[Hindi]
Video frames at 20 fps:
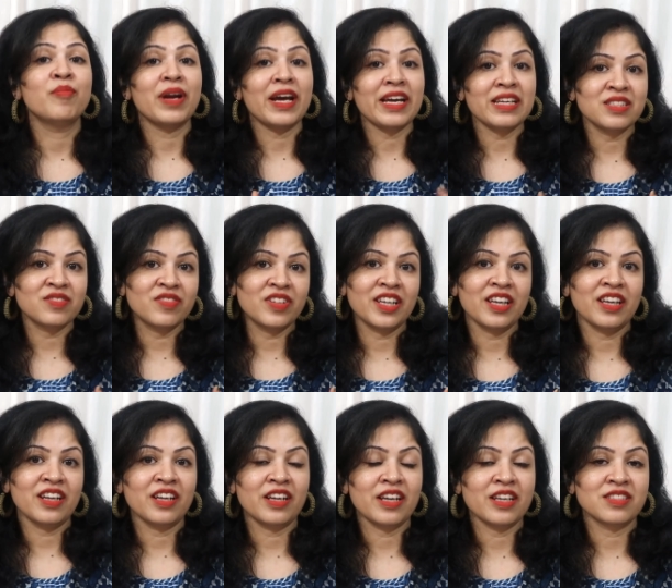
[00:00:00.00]
प्राइस
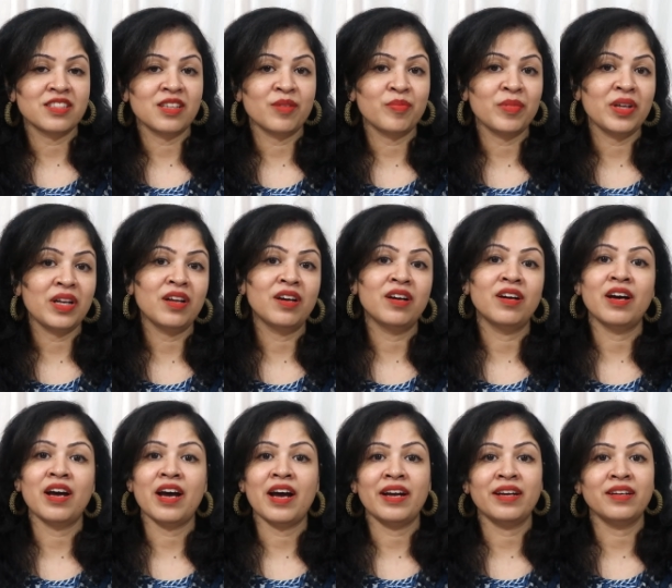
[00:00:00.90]
वगैरह कैसा मिला
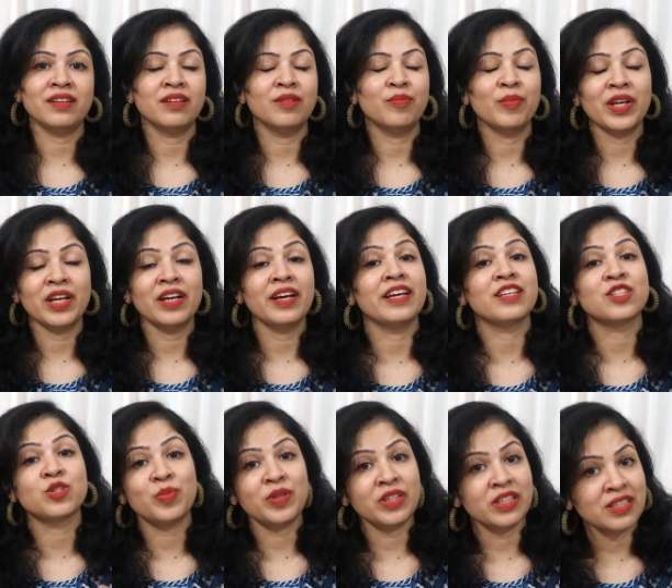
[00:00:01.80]
एंड uh, मेरा
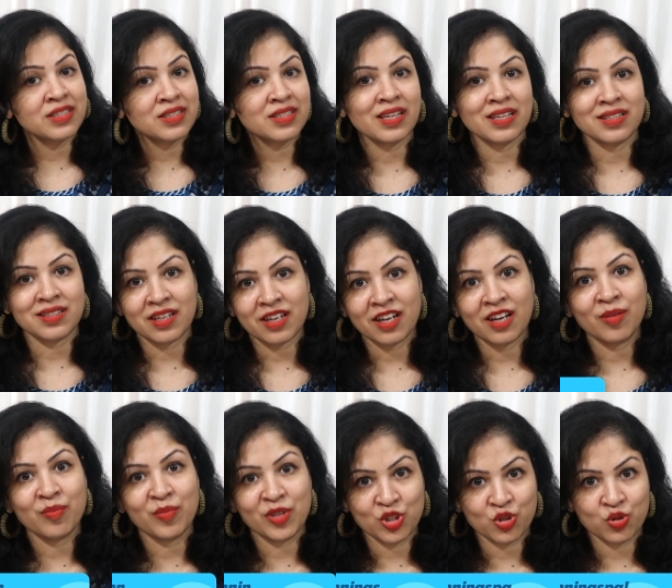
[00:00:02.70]
एक्सपीरियंस कैसा
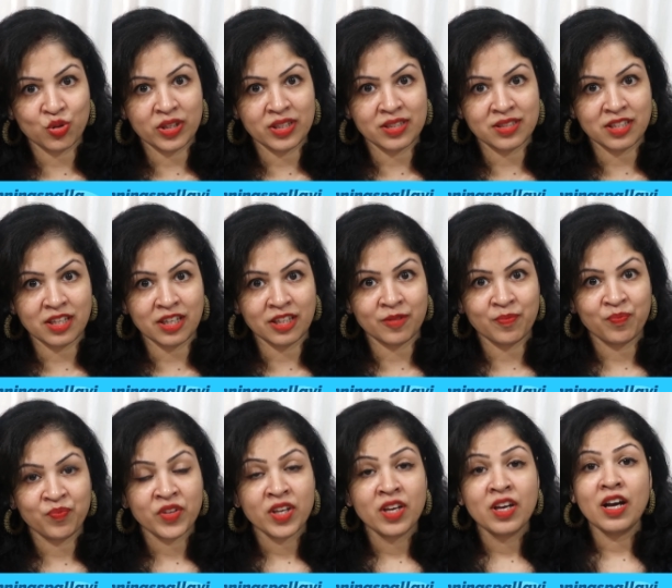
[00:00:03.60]
रहा मीशो के
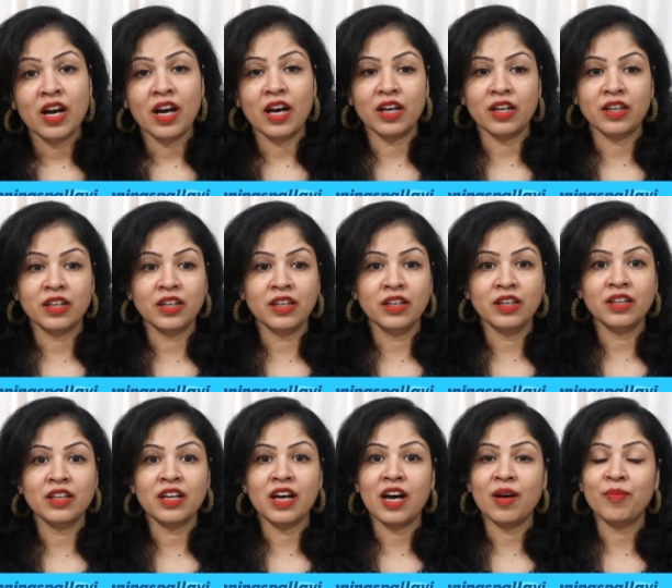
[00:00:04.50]
साथ
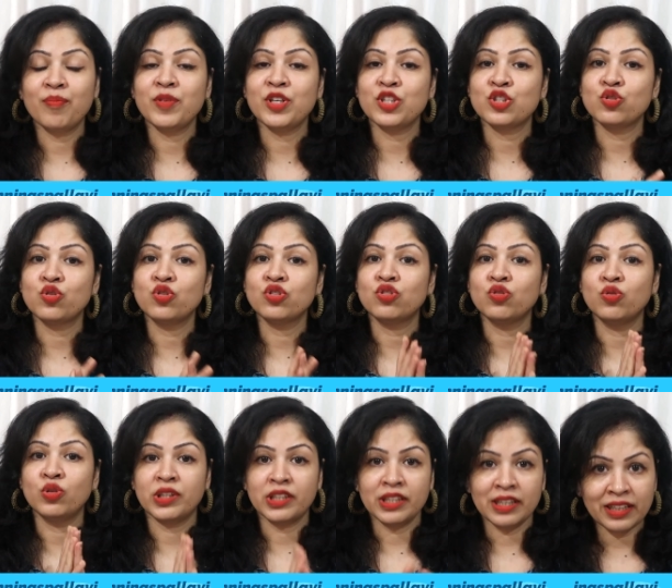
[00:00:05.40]
अगर आप मीशो
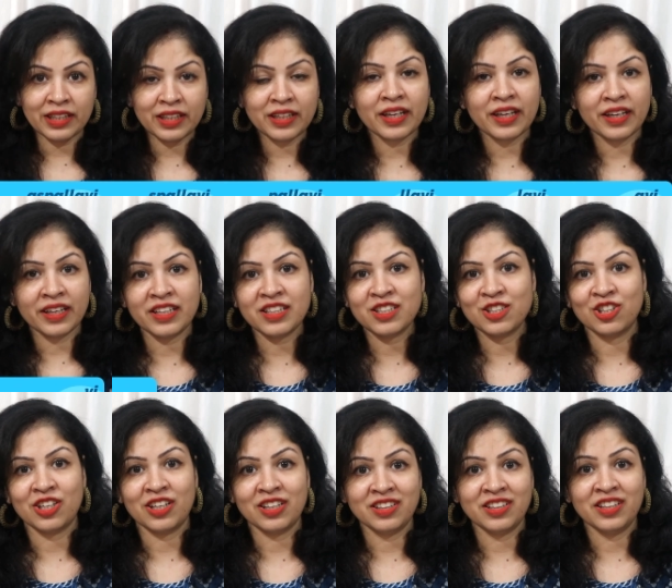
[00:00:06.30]
टोटली नहीं
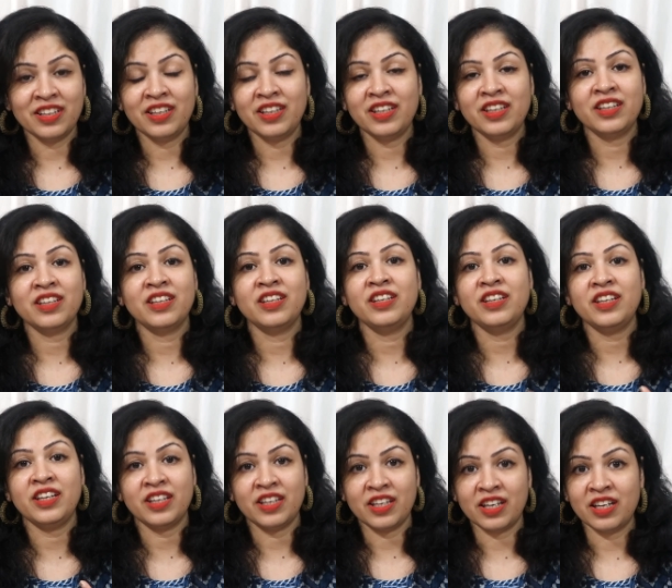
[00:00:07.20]
जानते हैं कि
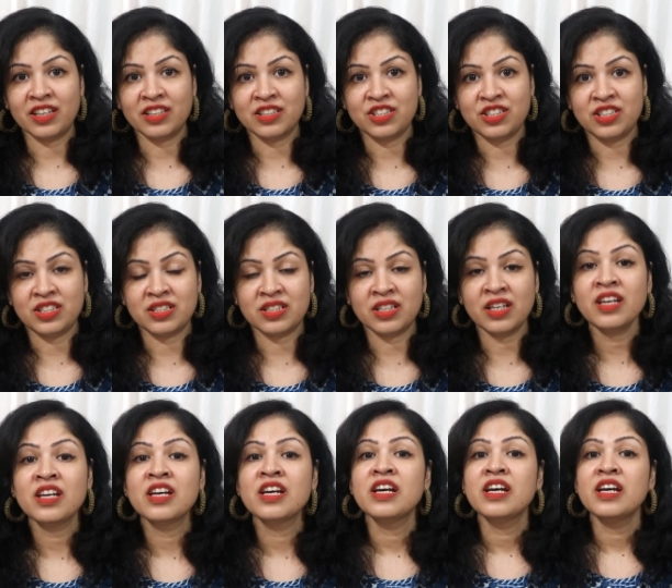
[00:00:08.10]
ये क्या चीज़
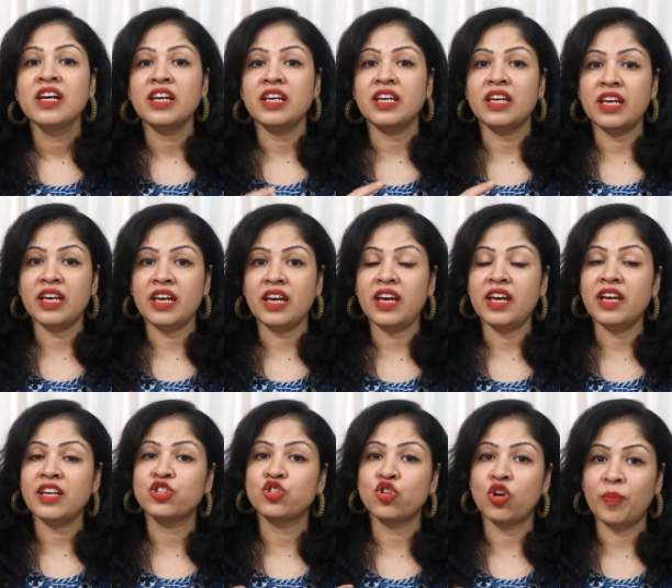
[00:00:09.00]
है ये
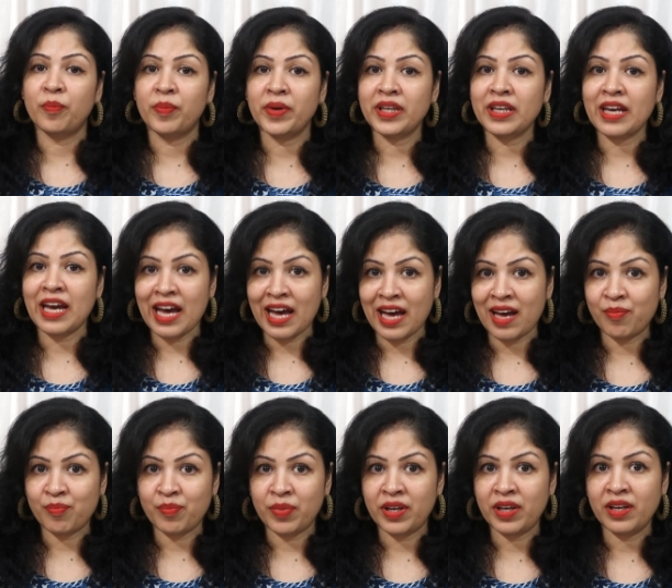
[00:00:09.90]
एक शॉपिंग
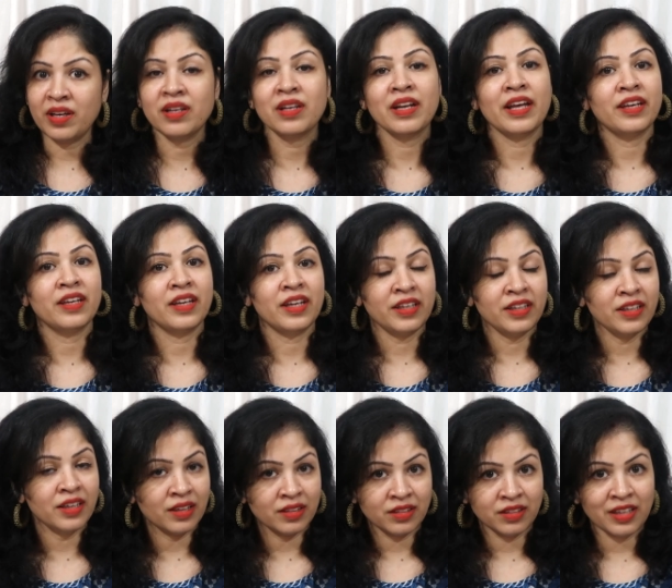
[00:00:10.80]
ऐप है लाइक
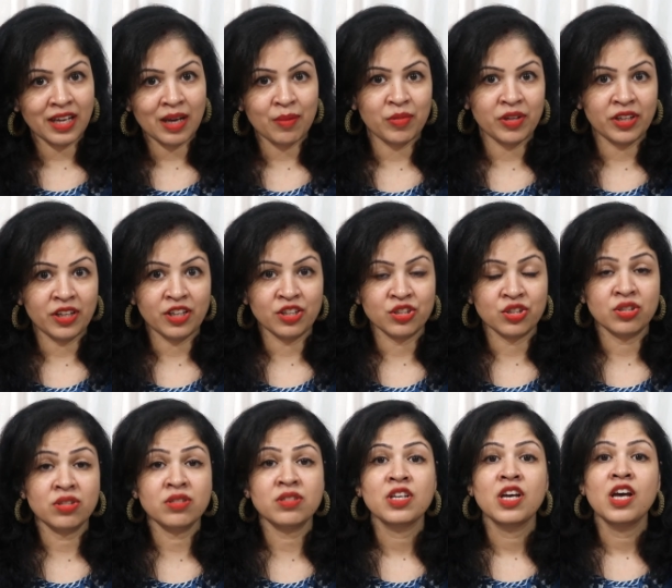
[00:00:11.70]
एनी अदर
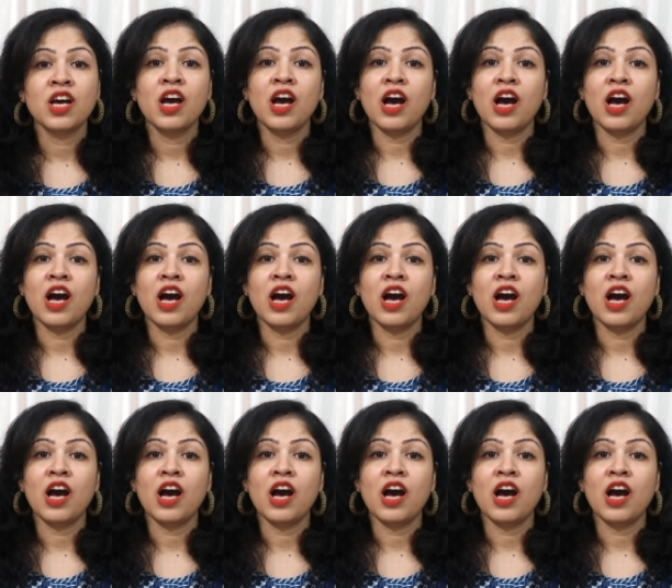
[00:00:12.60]
एप्लीकेशन